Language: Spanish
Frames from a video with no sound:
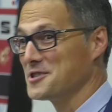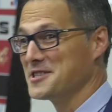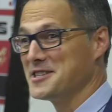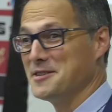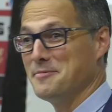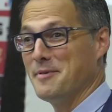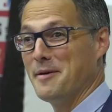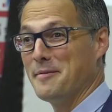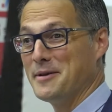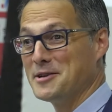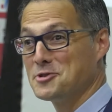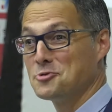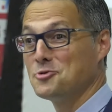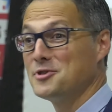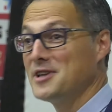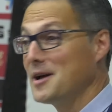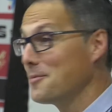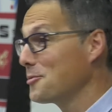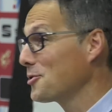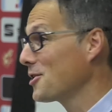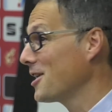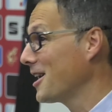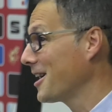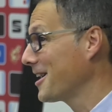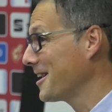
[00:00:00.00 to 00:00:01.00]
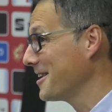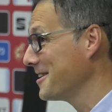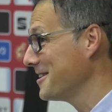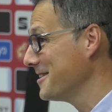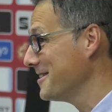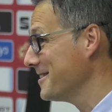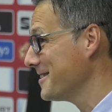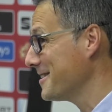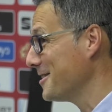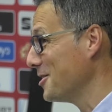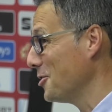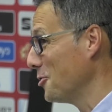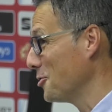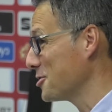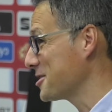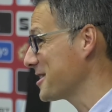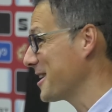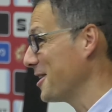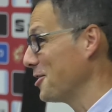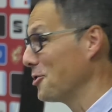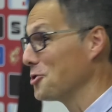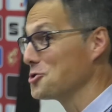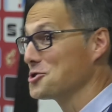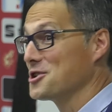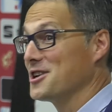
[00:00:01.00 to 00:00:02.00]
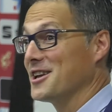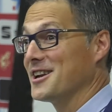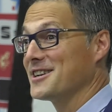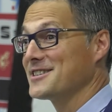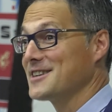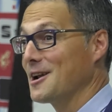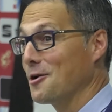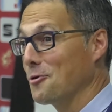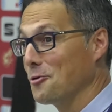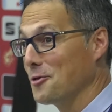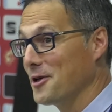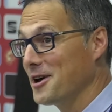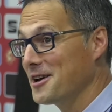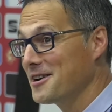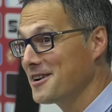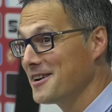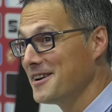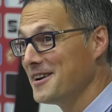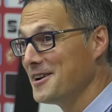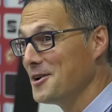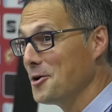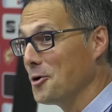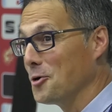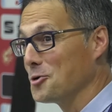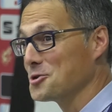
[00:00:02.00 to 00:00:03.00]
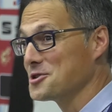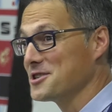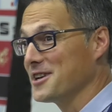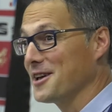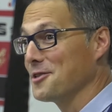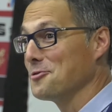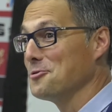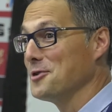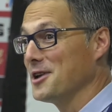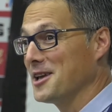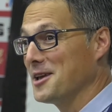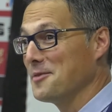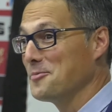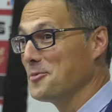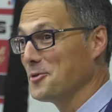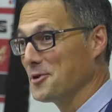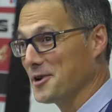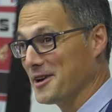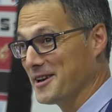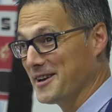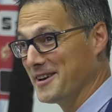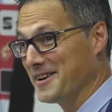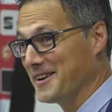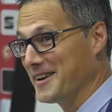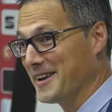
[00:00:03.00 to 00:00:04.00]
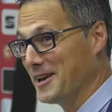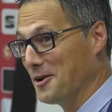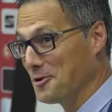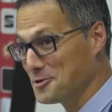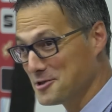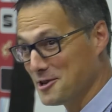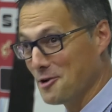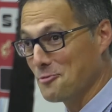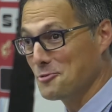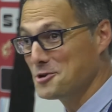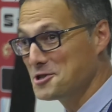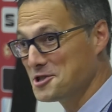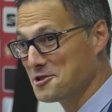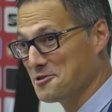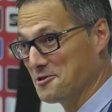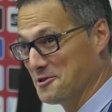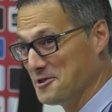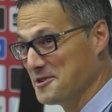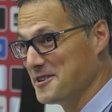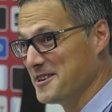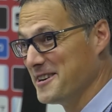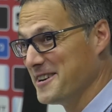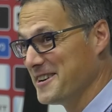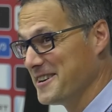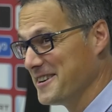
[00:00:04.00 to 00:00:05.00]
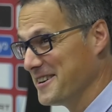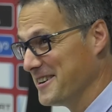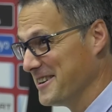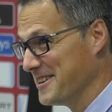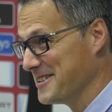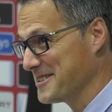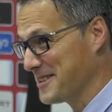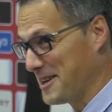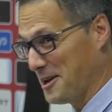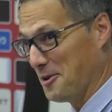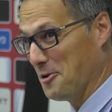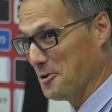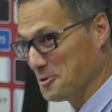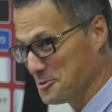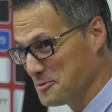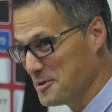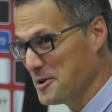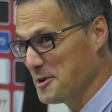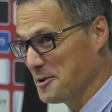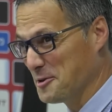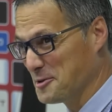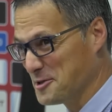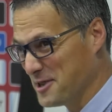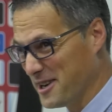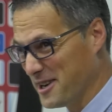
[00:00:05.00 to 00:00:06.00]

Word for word: Si me veis un día por la calle, no es que no os quiera saludar o sea de un equipo que, que no es el vuestro, es que no os veo, o